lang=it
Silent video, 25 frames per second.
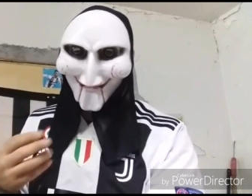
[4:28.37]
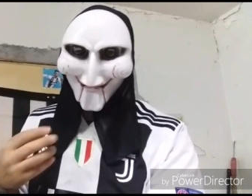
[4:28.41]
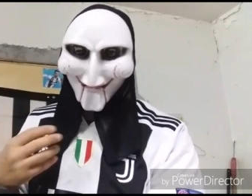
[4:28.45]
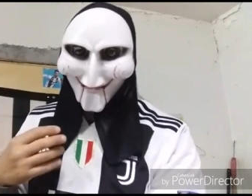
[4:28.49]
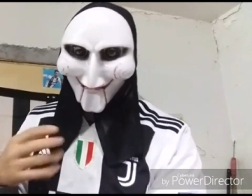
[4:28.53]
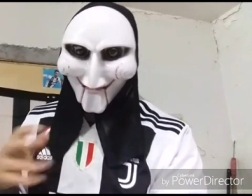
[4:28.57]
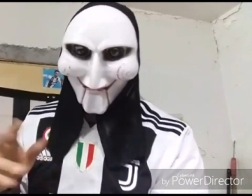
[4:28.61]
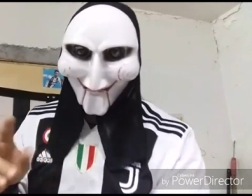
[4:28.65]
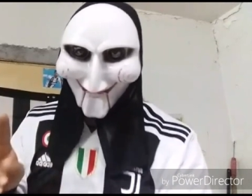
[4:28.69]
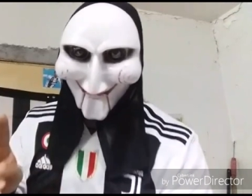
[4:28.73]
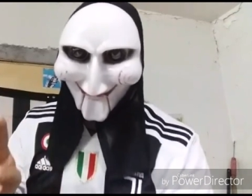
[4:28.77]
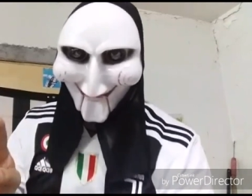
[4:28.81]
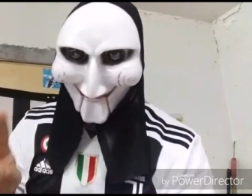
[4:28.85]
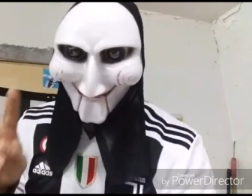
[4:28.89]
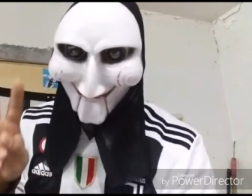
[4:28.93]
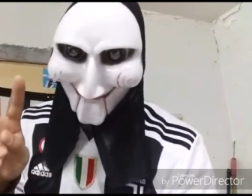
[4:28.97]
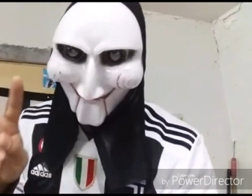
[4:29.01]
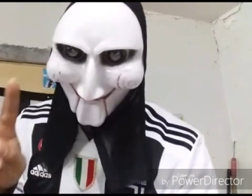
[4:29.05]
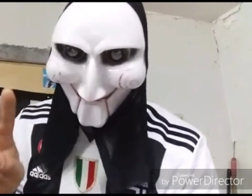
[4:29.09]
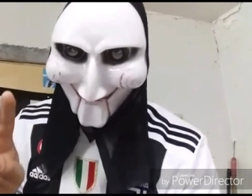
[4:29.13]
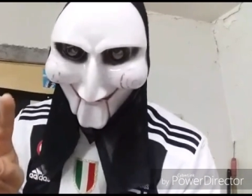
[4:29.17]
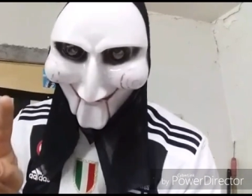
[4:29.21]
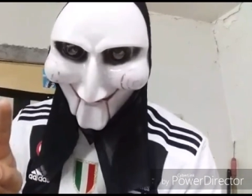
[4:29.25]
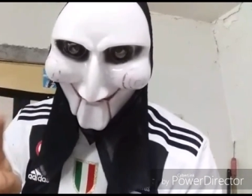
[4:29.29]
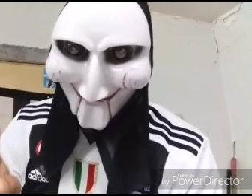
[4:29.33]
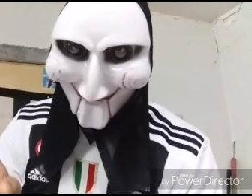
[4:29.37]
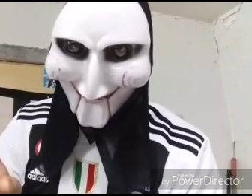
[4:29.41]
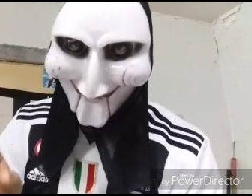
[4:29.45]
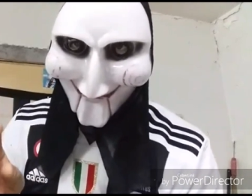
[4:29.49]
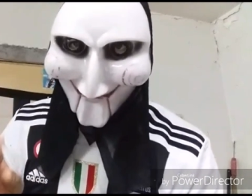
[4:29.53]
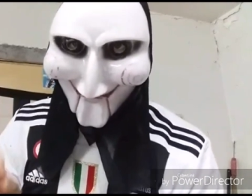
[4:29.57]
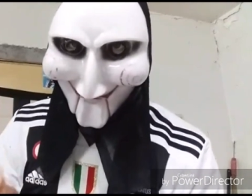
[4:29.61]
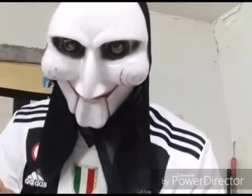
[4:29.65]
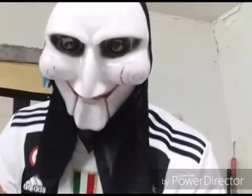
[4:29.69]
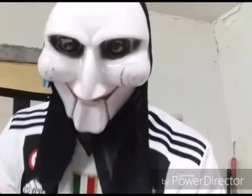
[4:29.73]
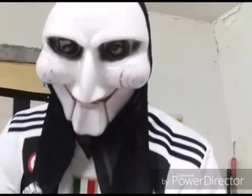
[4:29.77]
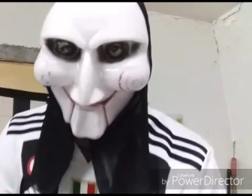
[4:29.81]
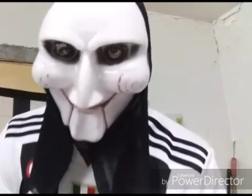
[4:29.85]
secondo me ne farà due
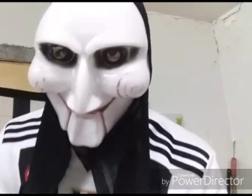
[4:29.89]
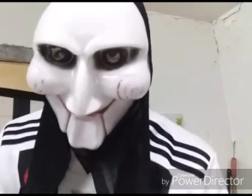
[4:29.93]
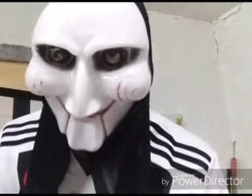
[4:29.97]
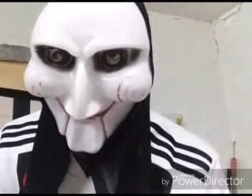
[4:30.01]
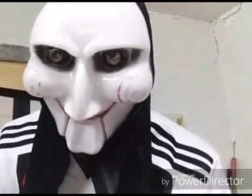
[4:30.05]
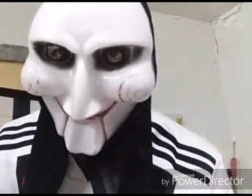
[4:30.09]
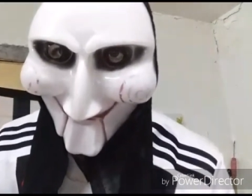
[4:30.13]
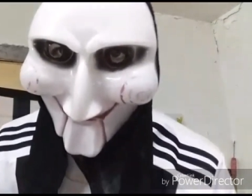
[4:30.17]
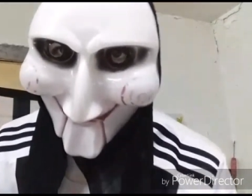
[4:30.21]
perché lui vuole